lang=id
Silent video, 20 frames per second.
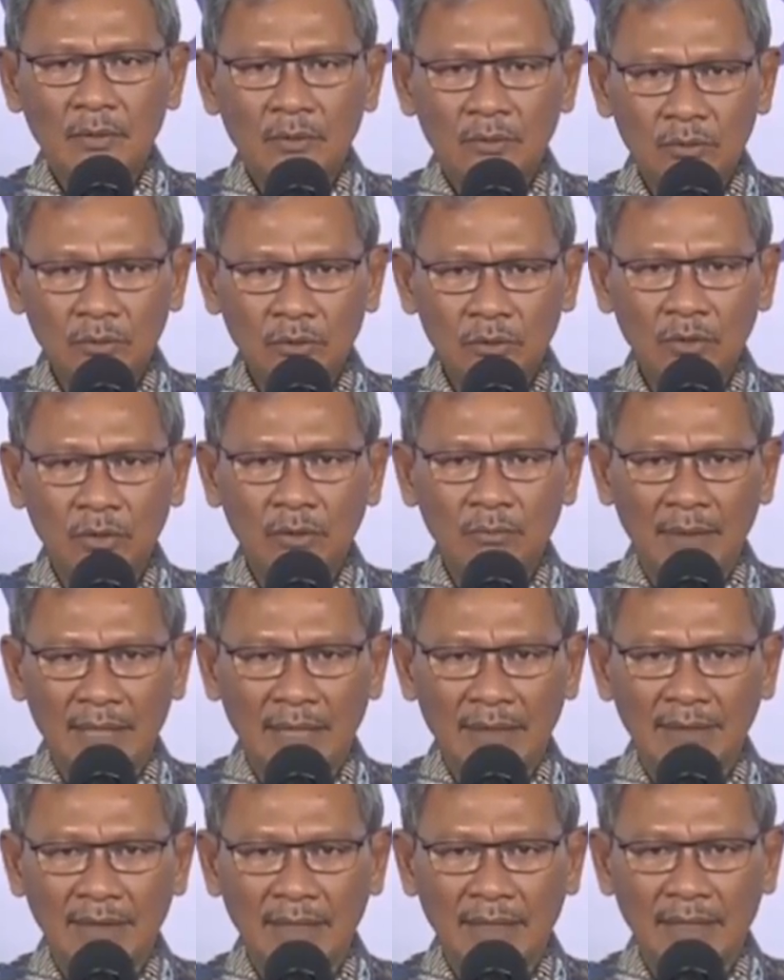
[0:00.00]
untuk
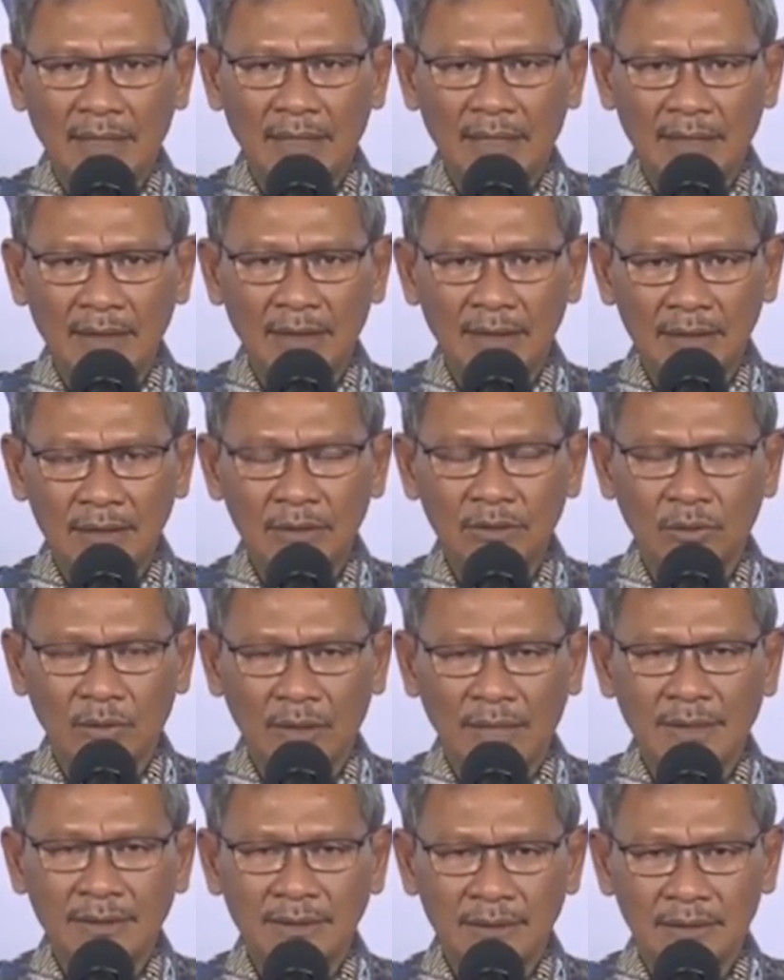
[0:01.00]
melaksanakan
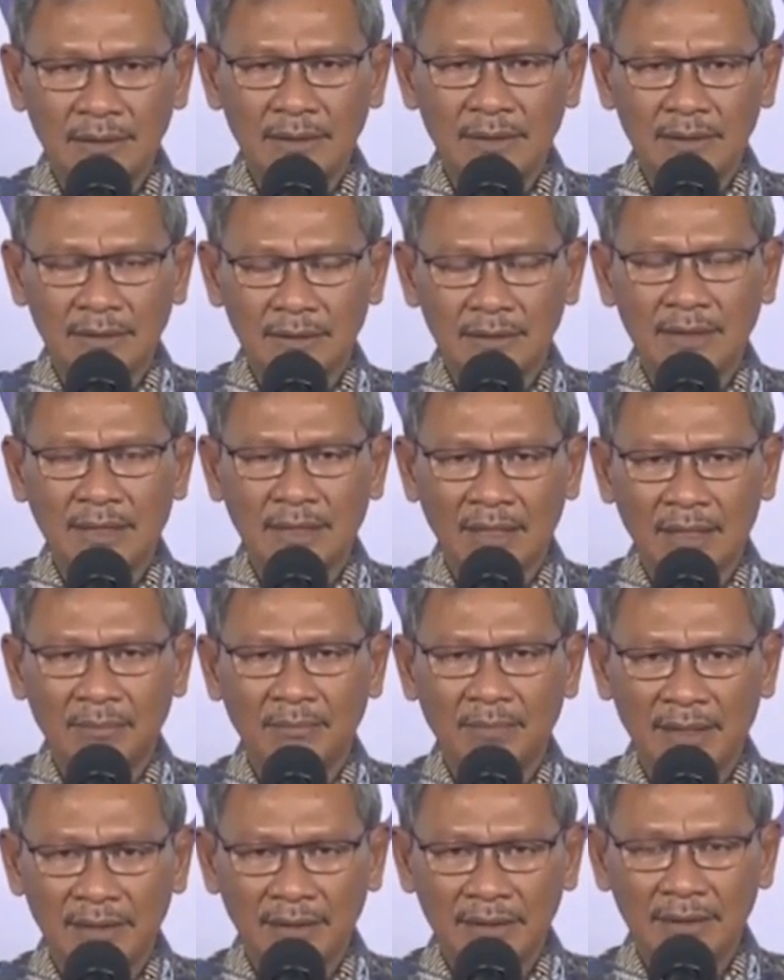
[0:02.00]
isolasi secara
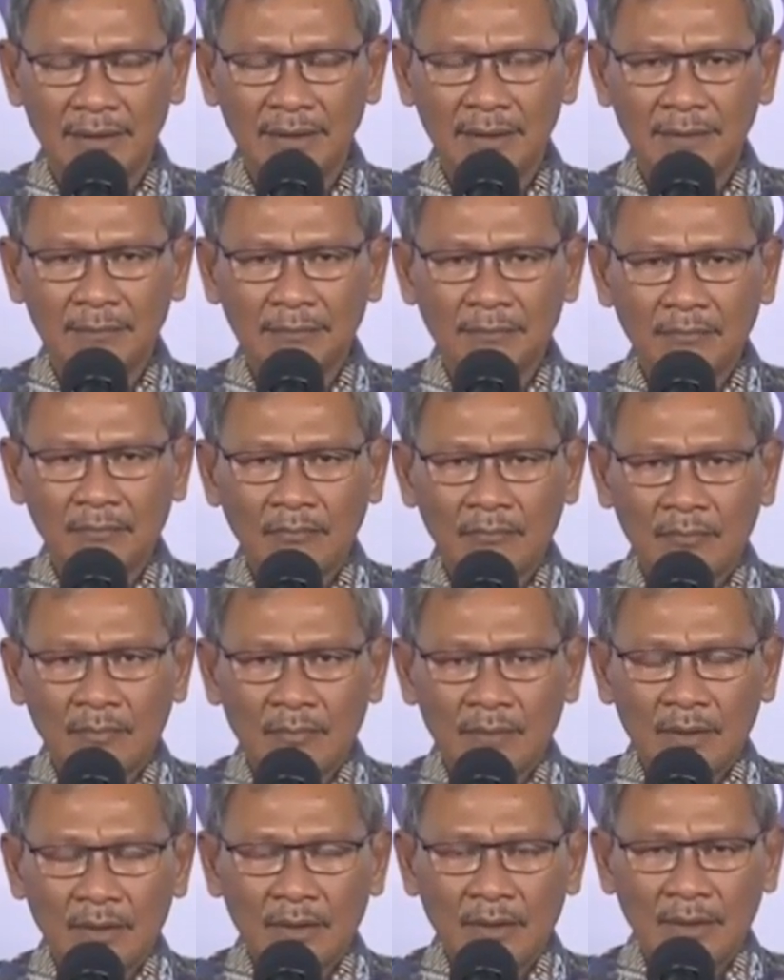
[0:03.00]
mandiri.
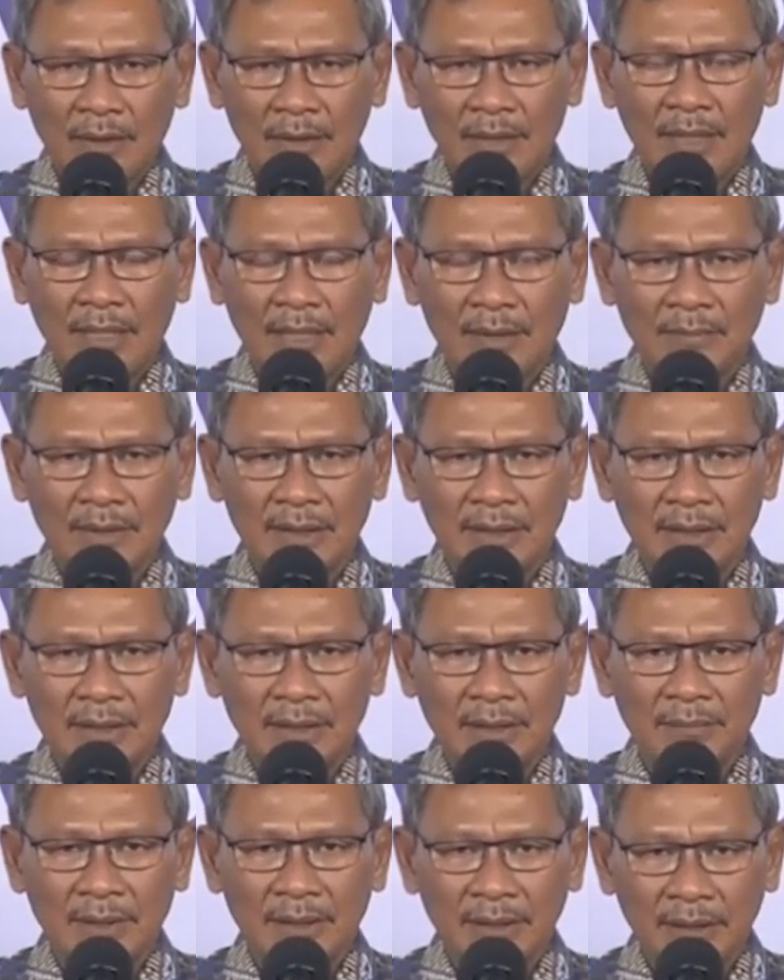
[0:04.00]
Ini yang
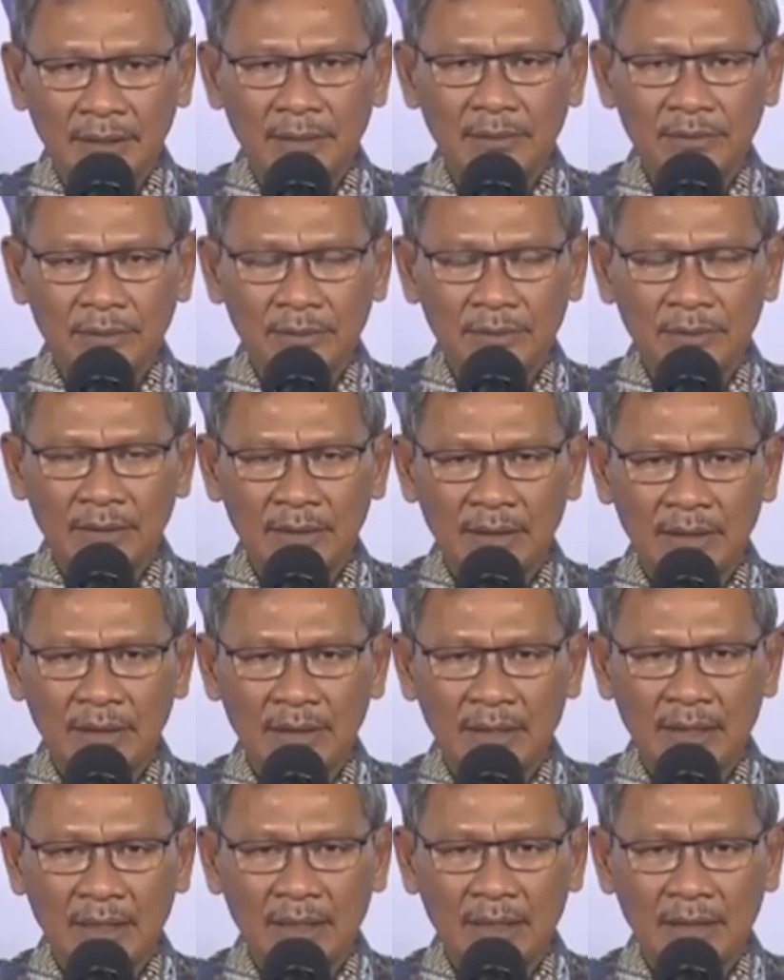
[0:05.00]
menjadi penting untuk
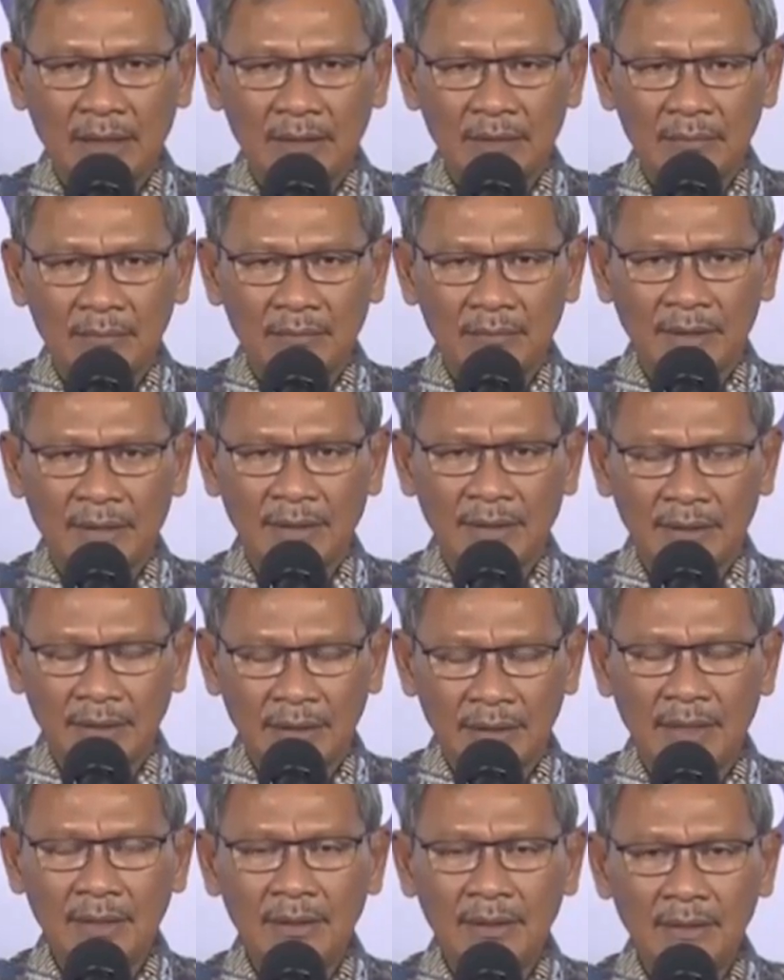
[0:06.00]
kita
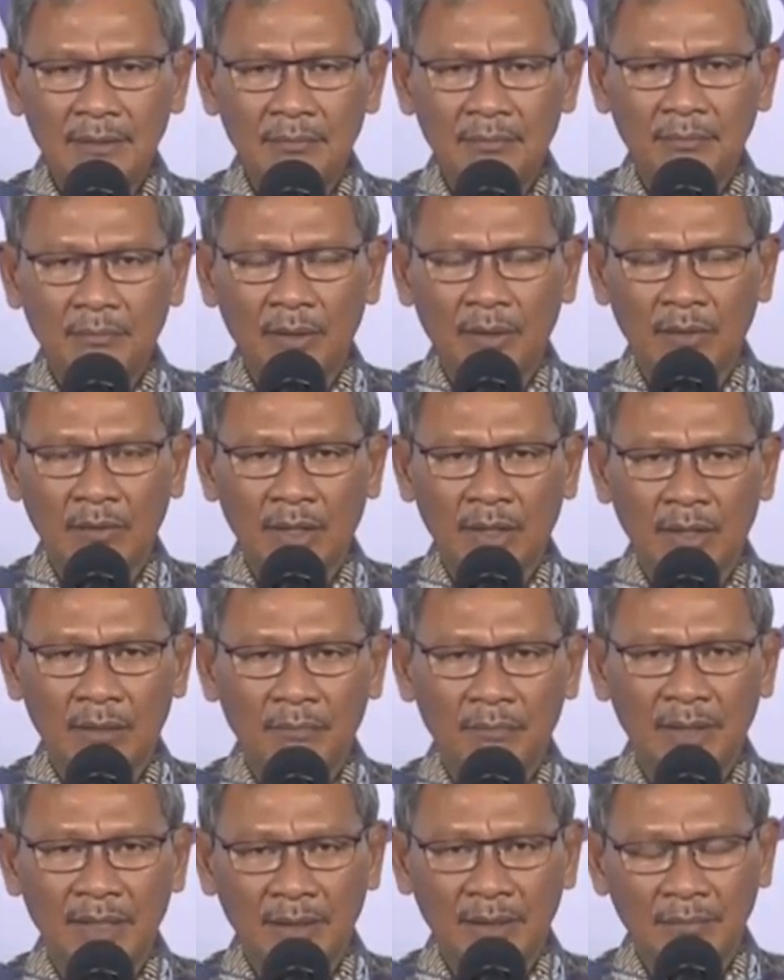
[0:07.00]
perhatikan bahwa
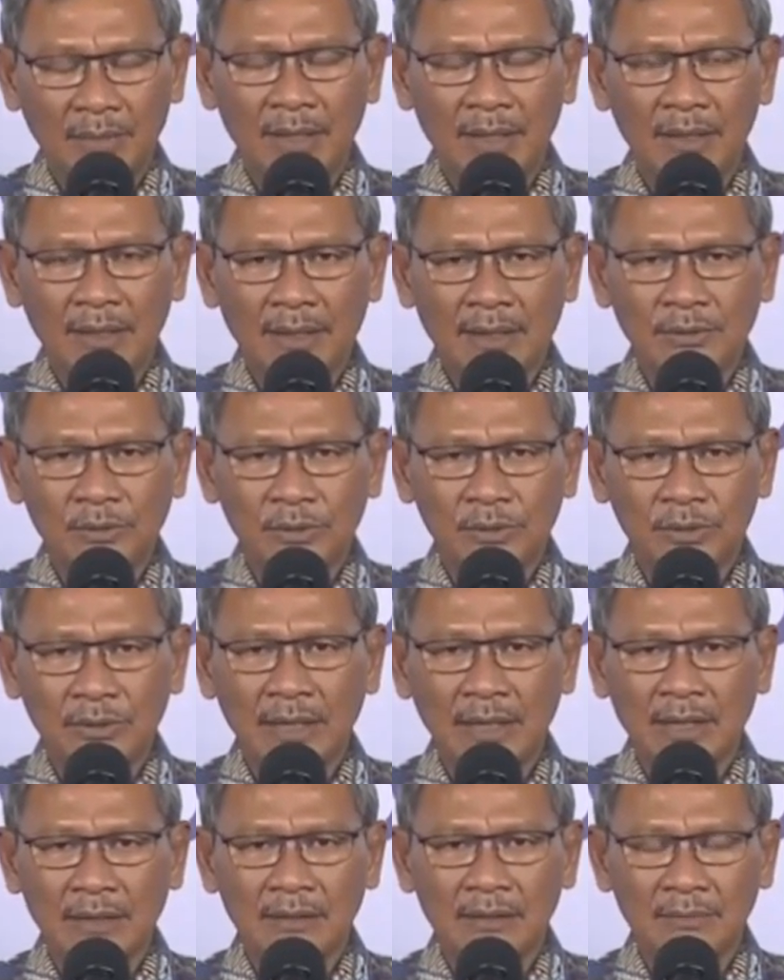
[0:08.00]
penambahan kasus
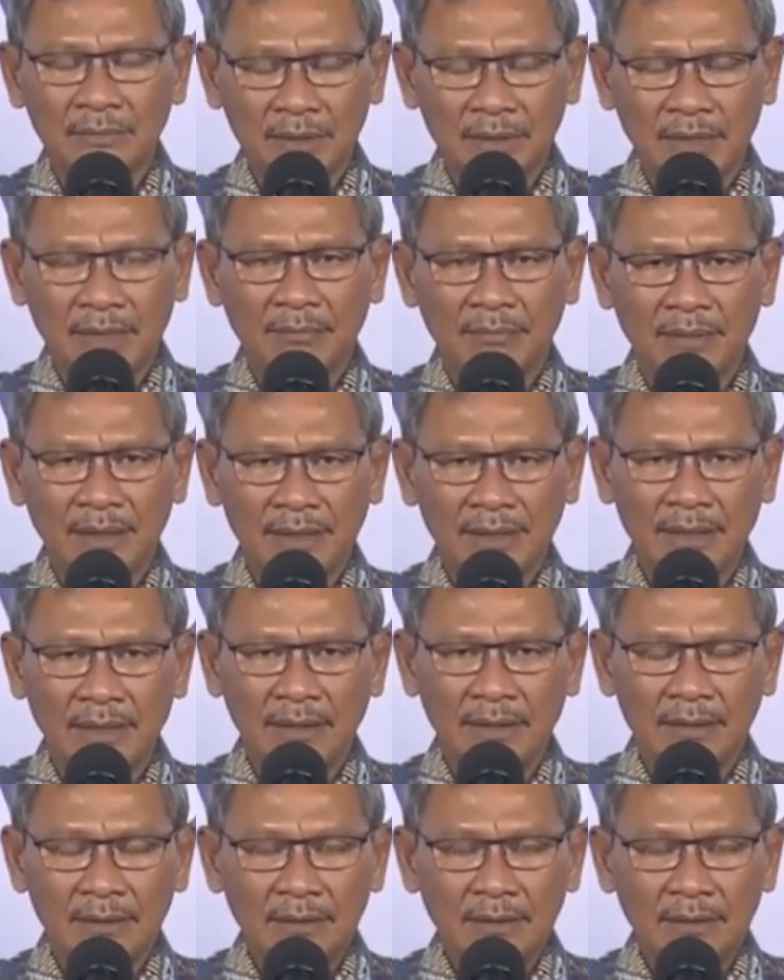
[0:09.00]
yang demikian banyak